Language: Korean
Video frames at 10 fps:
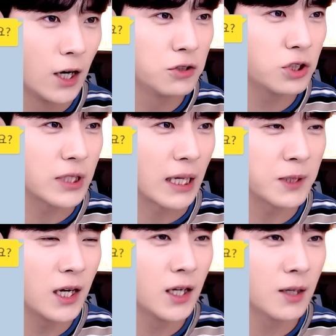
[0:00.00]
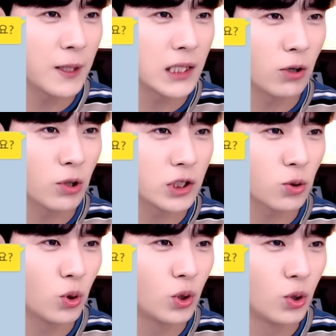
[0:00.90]
아, 여친도 답장 빠르다고
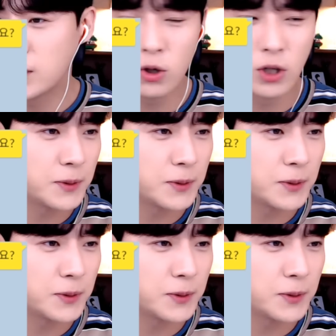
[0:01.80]
하시고 디올